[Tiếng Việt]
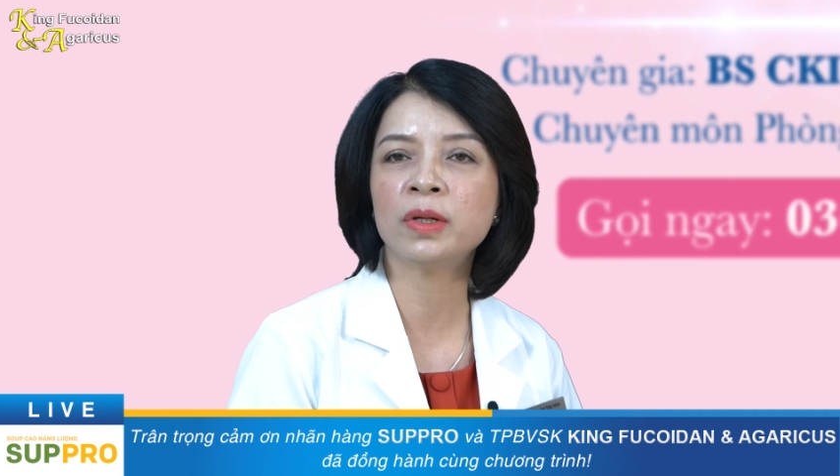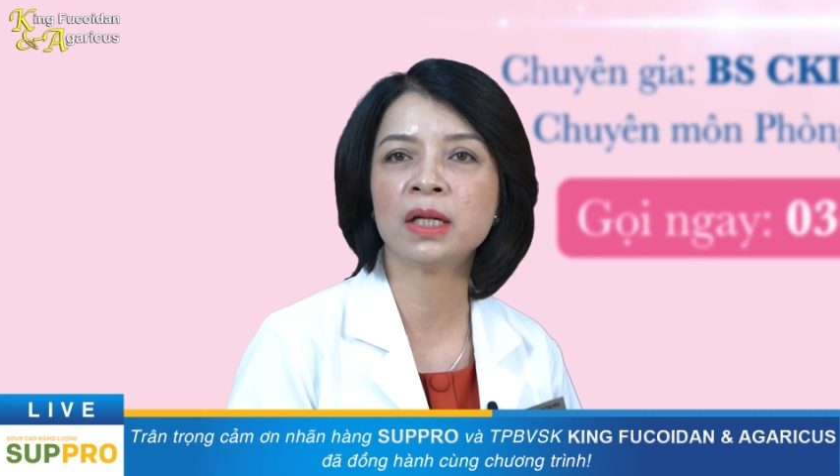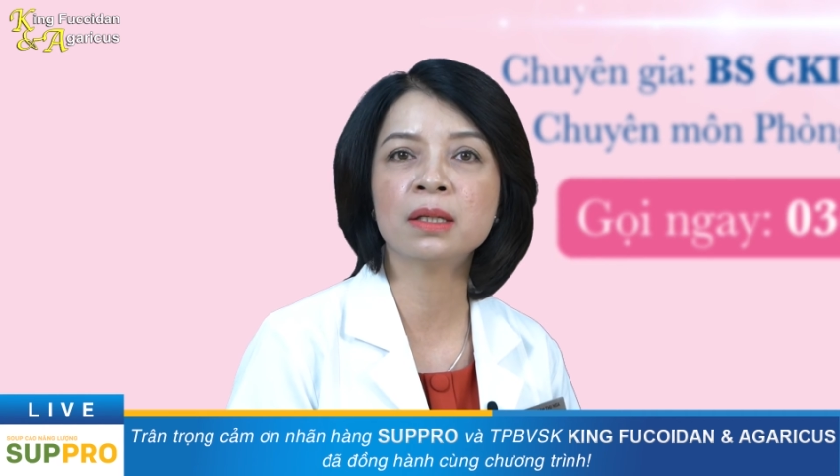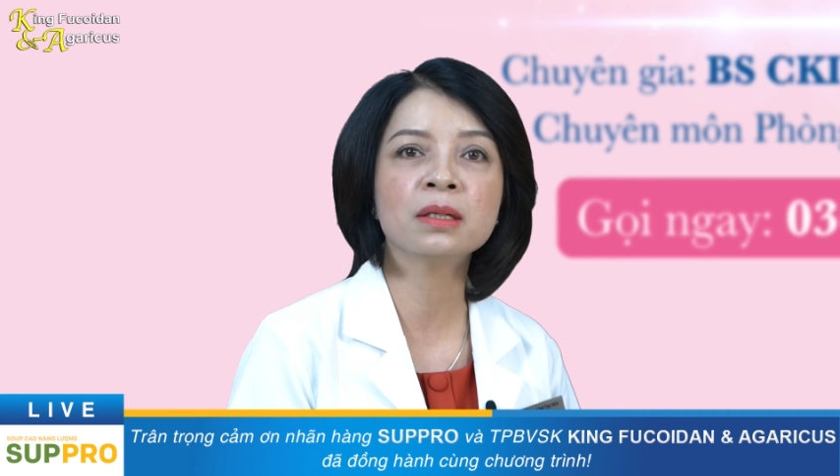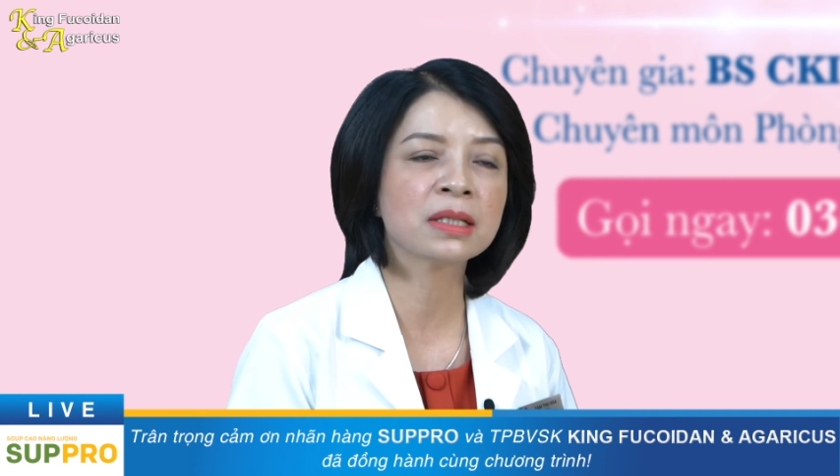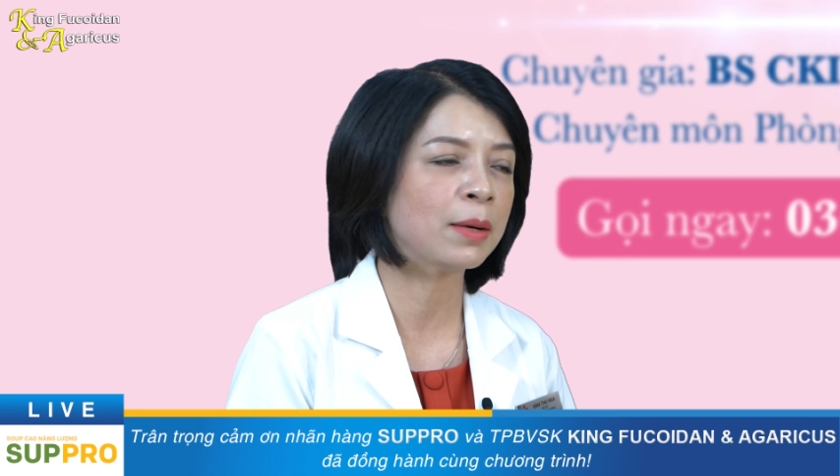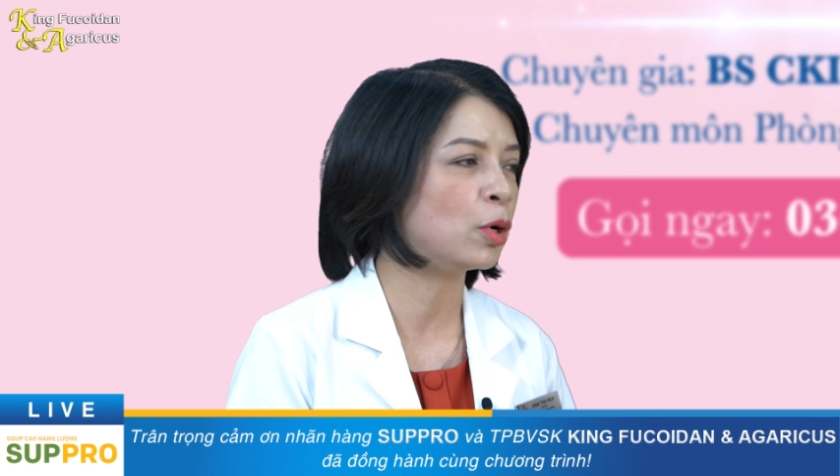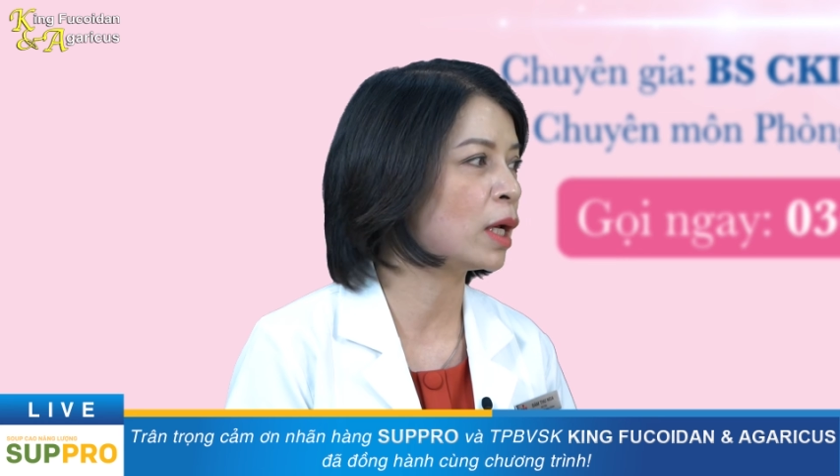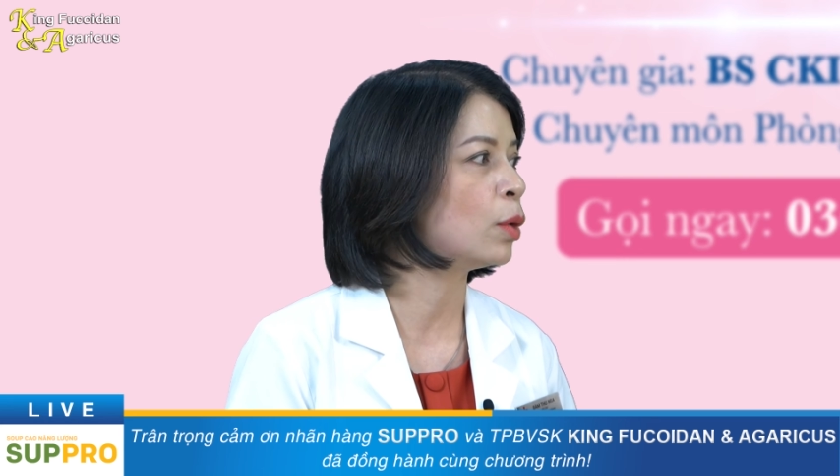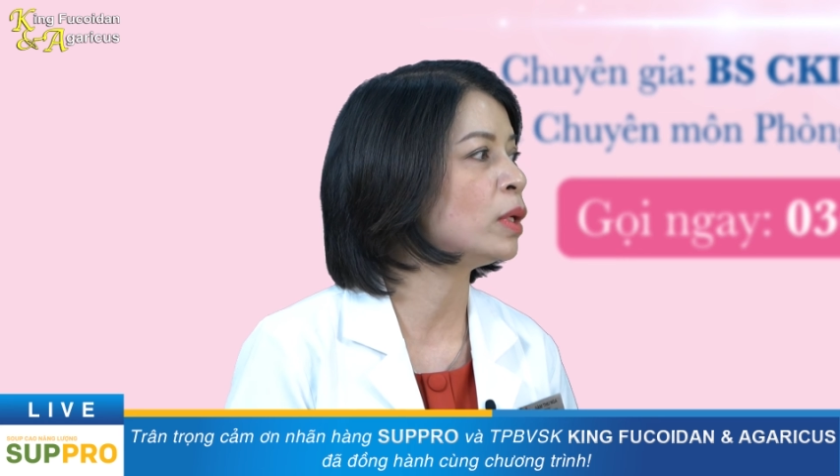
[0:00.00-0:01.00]
để đưa ra
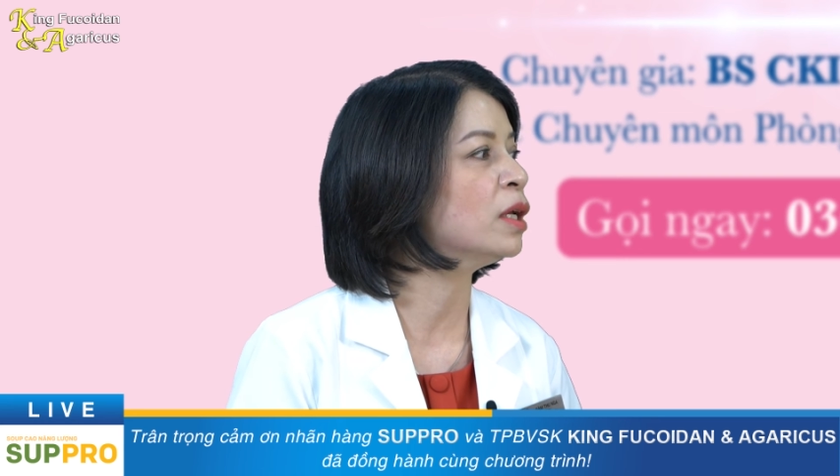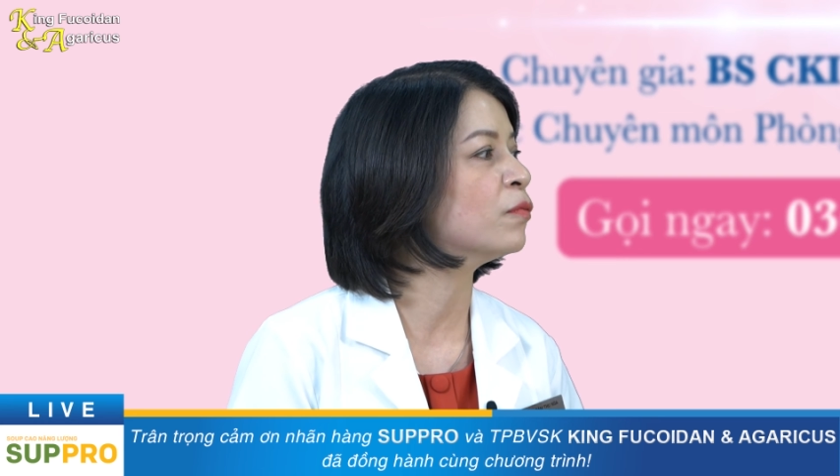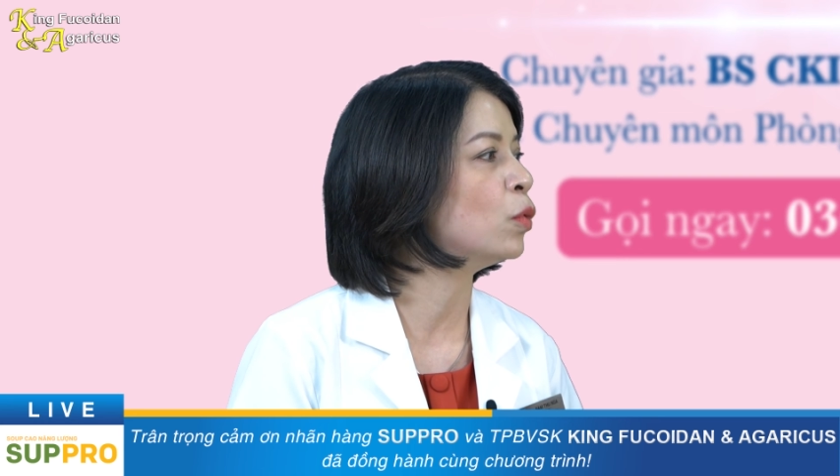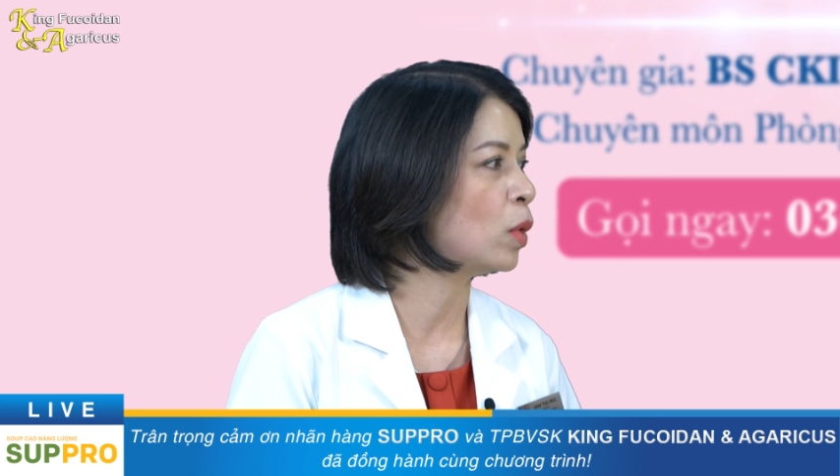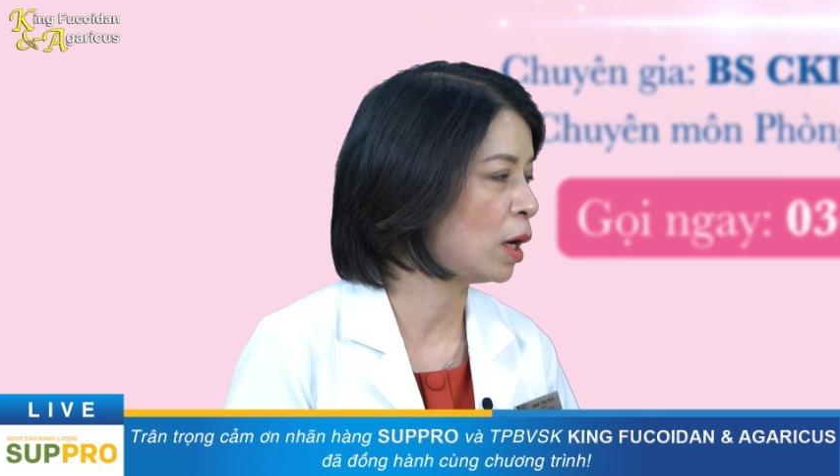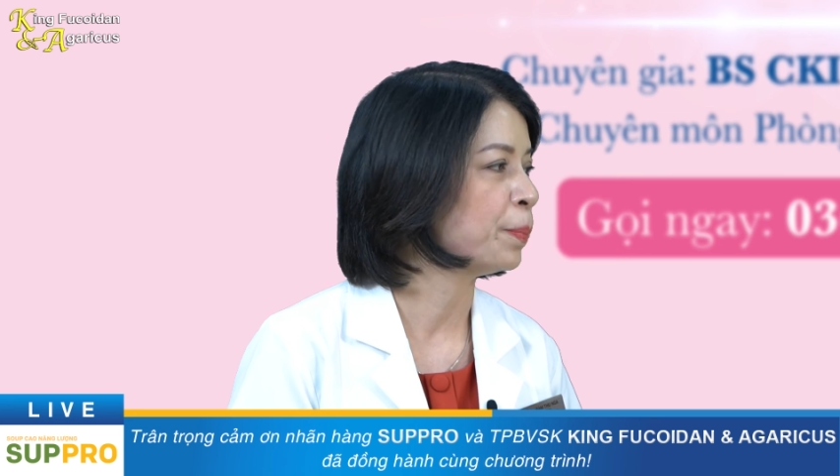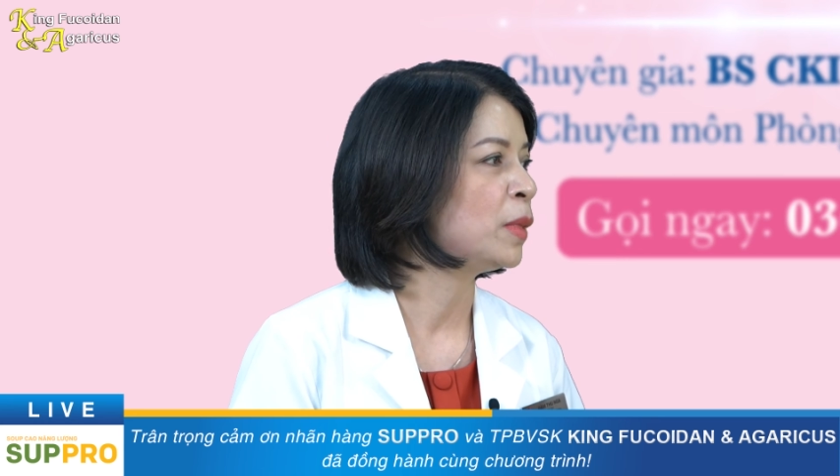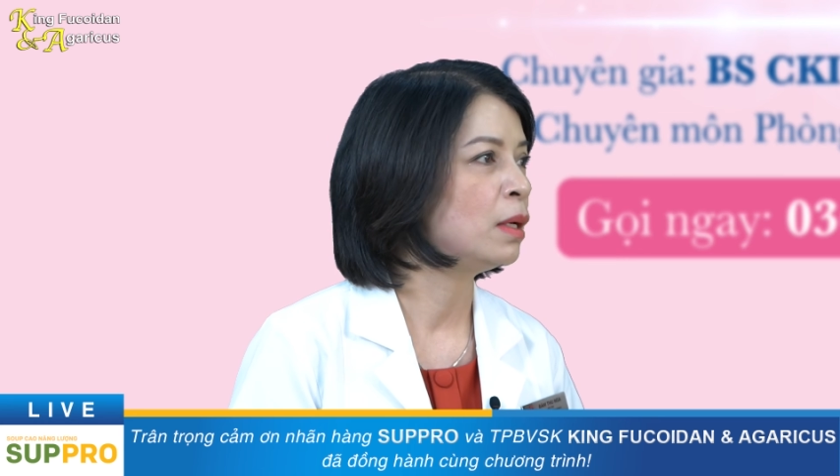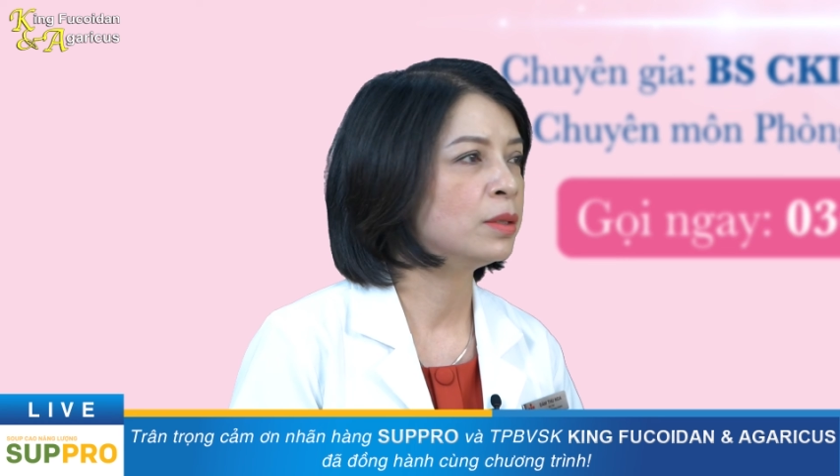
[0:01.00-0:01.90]
một cái quyết định phù hợp